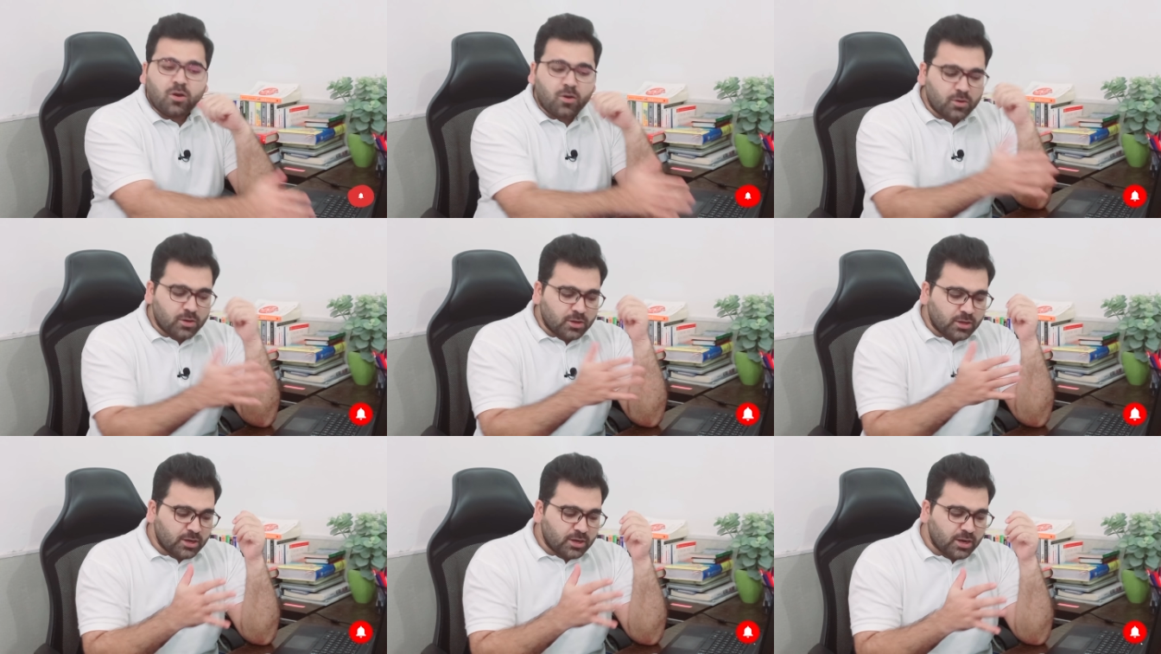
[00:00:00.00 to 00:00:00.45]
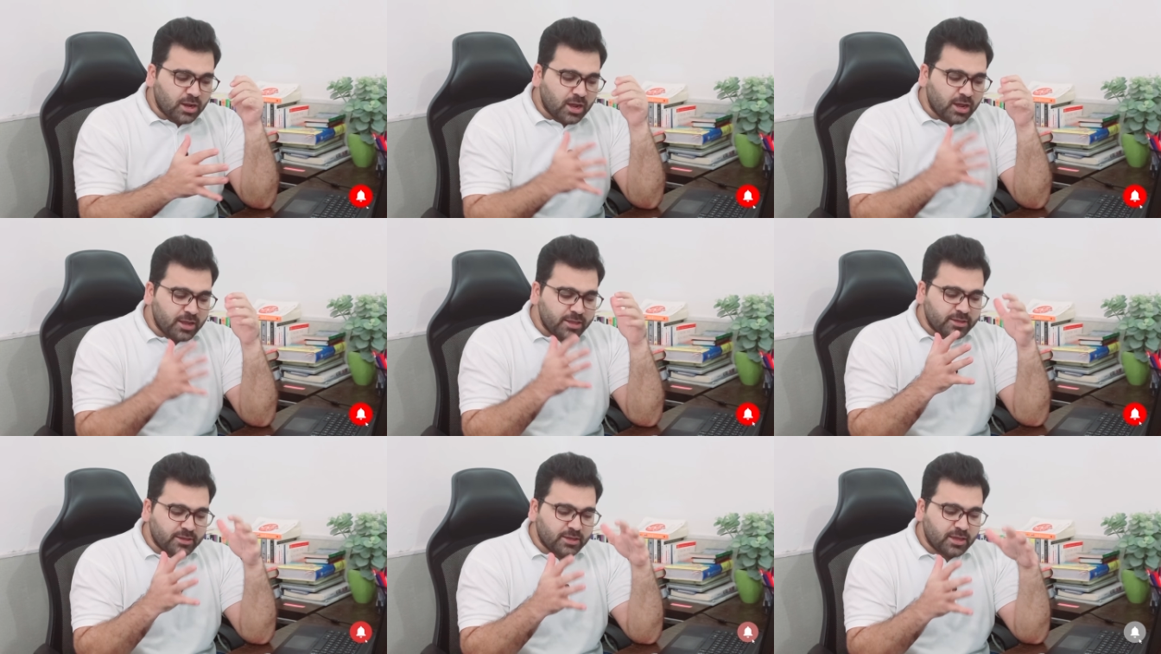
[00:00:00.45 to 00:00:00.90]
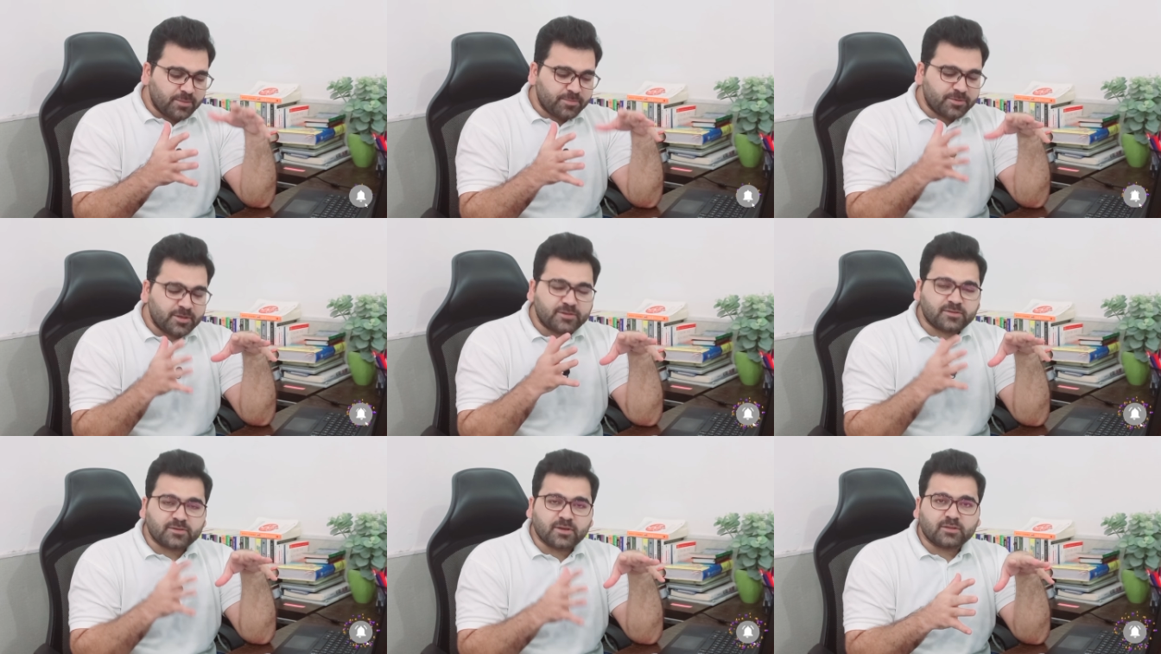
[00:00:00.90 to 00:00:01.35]
और अगर आई कैफ
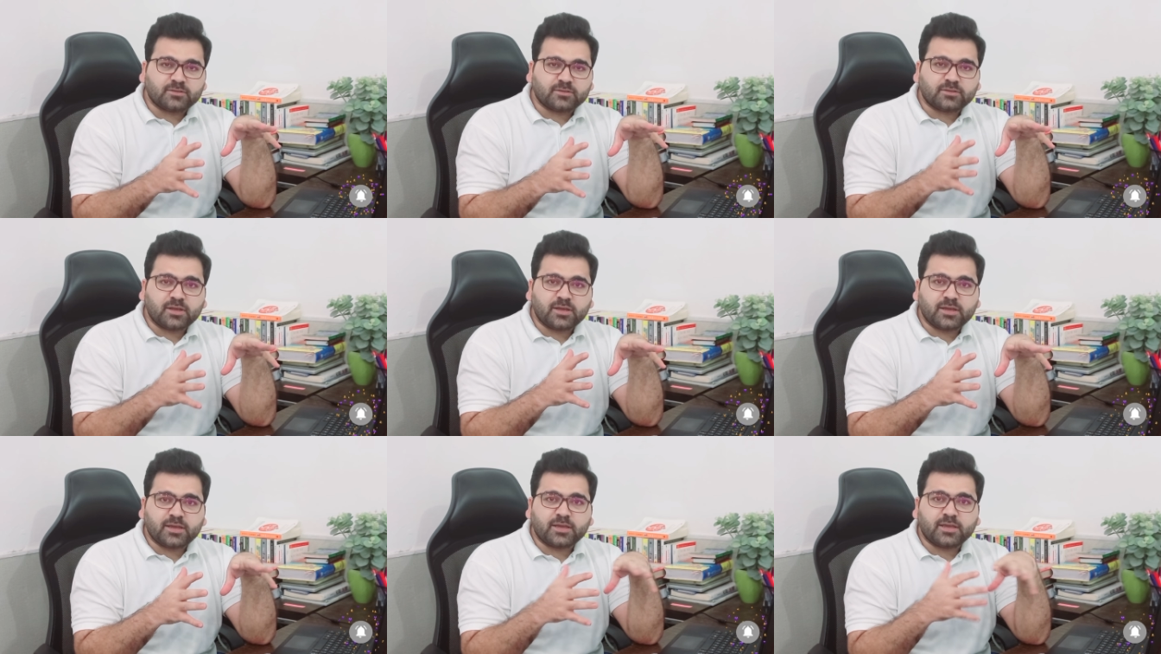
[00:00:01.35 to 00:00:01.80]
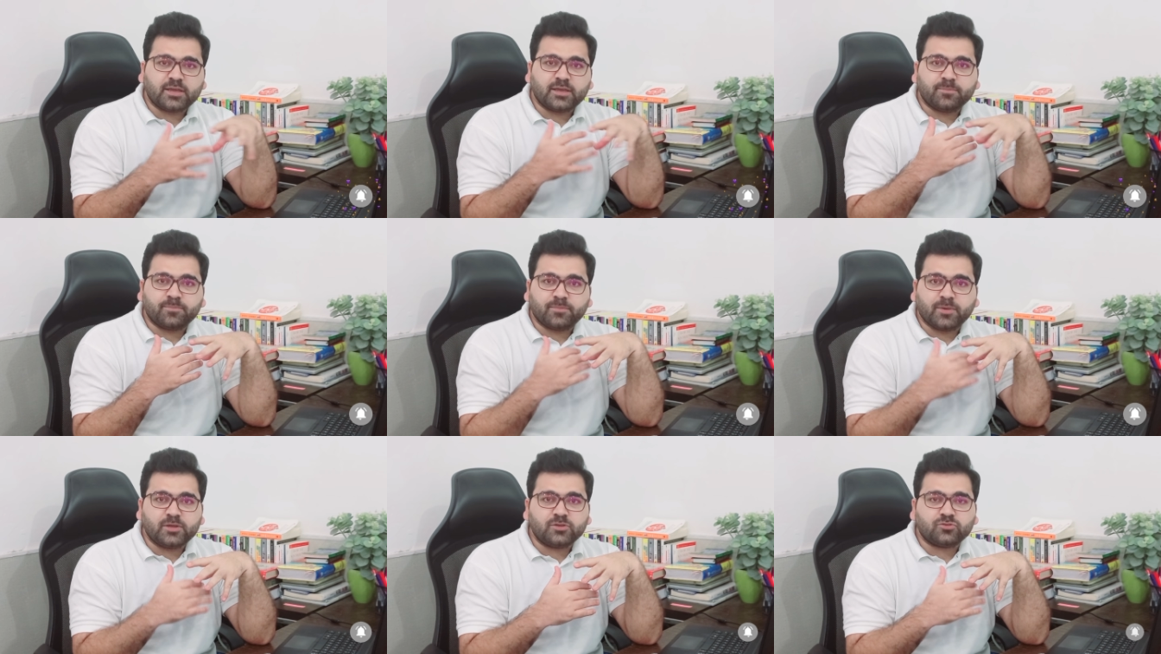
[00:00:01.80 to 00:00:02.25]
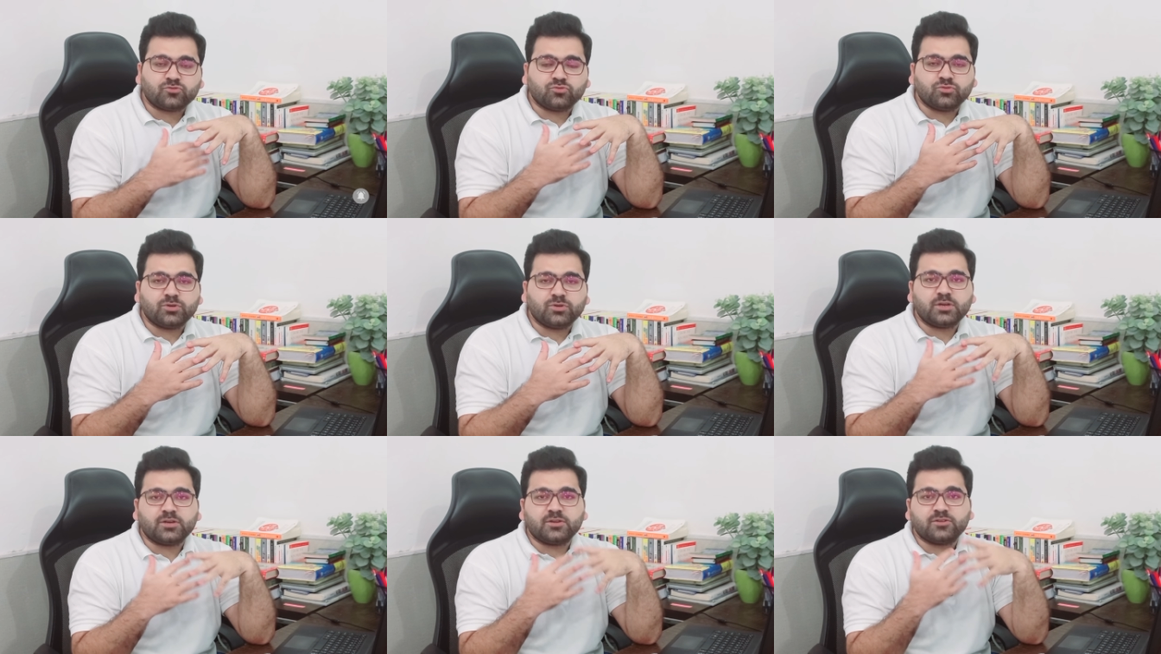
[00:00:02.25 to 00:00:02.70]
ये चाहता है कि भाई
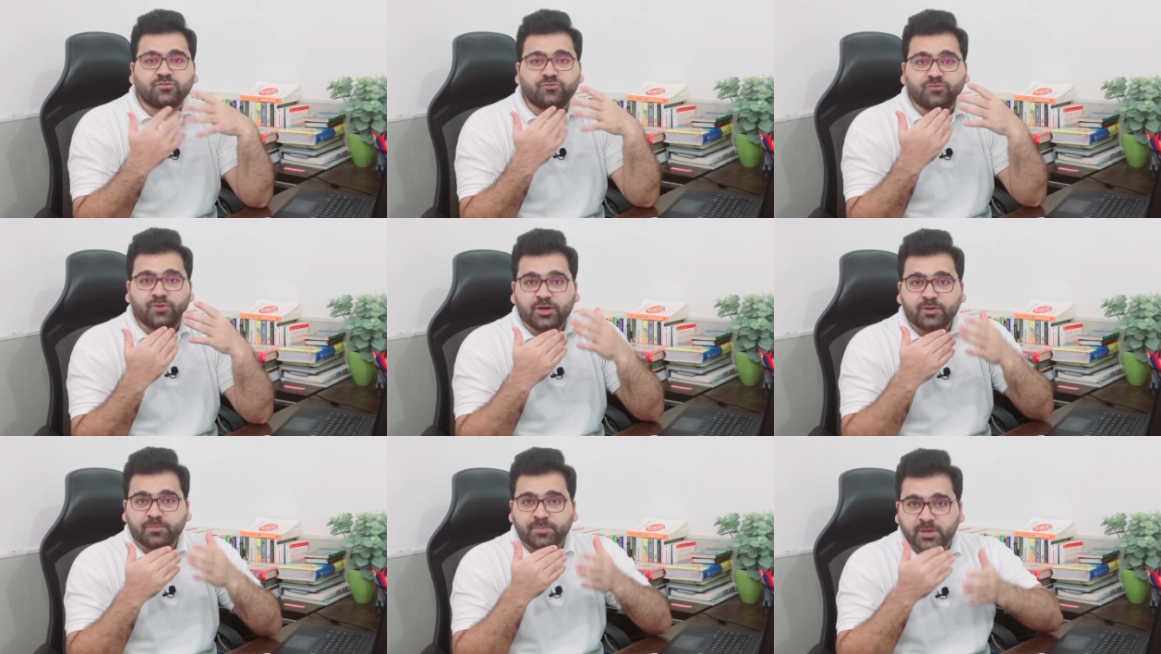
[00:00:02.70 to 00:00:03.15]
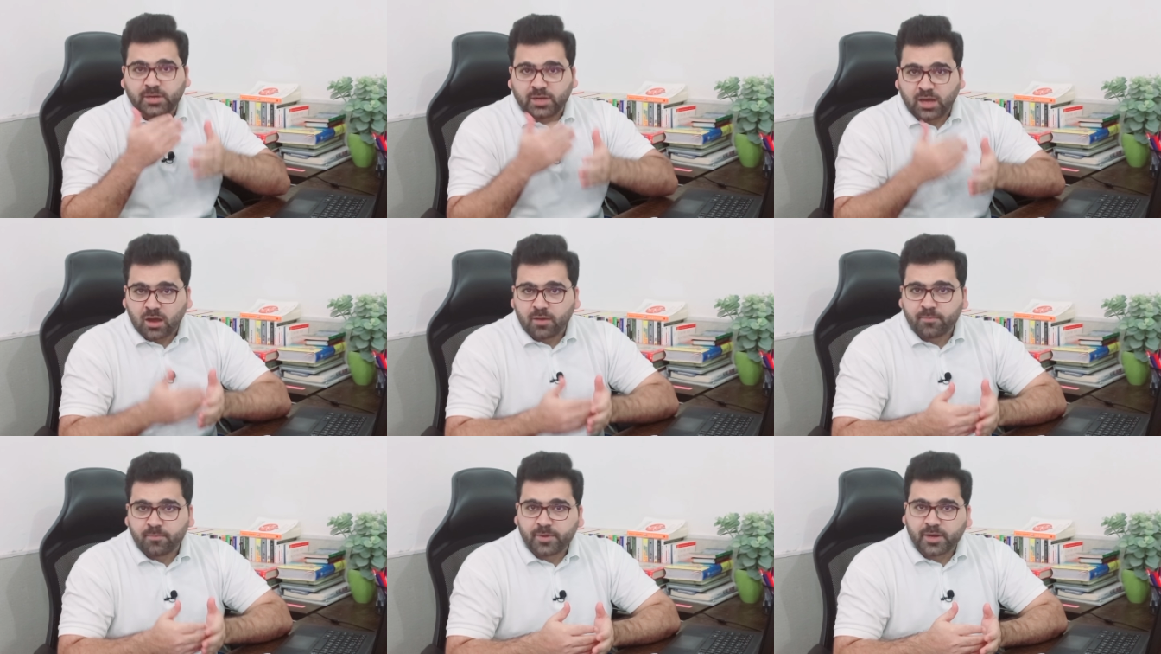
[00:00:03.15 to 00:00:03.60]
स्टूडेंट इस वेट में ना